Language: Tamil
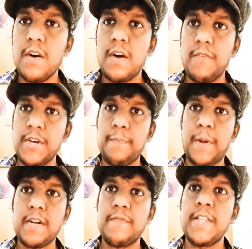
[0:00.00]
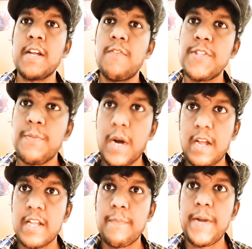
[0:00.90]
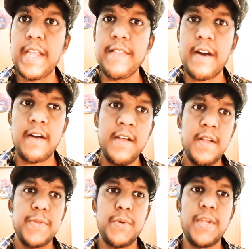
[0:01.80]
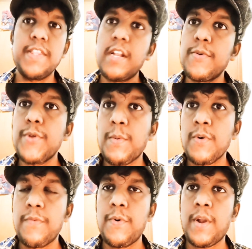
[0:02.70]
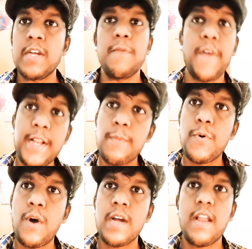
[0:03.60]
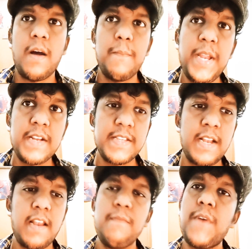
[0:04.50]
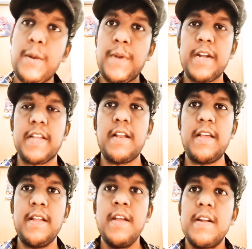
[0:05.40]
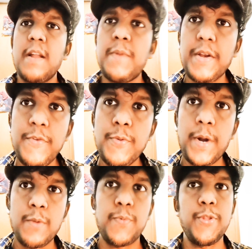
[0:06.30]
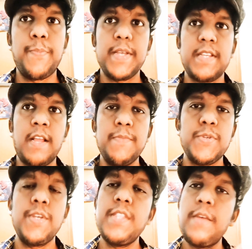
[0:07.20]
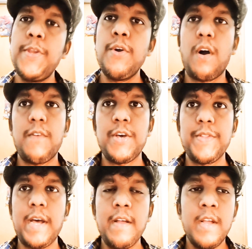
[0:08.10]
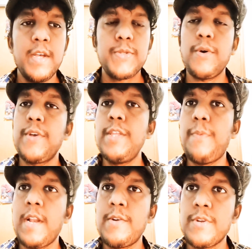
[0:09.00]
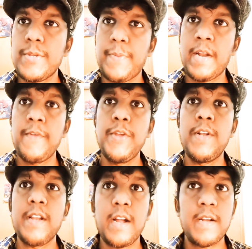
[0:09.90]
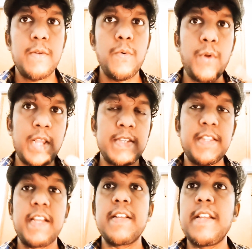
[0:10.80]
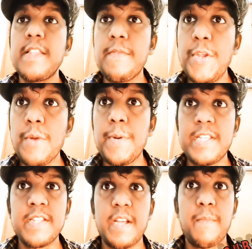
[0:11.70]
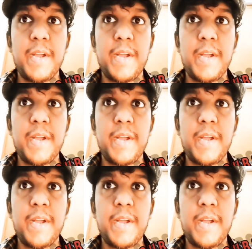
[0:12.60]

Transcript: அவங்க பண்ணுற விதங்கள் வந்து மக்களுக்கு பிடிக்குதா ஸோ எந்தளவு தூரம் அவங்க போகிறாங்க ஃபைனல் போவாங்களா அப்படின்றதுக்கெல்லாம் வரும் நாட்களில் நம்ம ரிவ்யூ பண்ணும்போது பேசலாம் ஸோ இந்த வீடியோ அவ்வளோதான் ஸோ இது போல் இன்னொரு சூப்பரான வீடியோவில் நான் உங்களை சந்திக்கிறேன் இந்த வீடியோ பிடிச்சிருந்தால்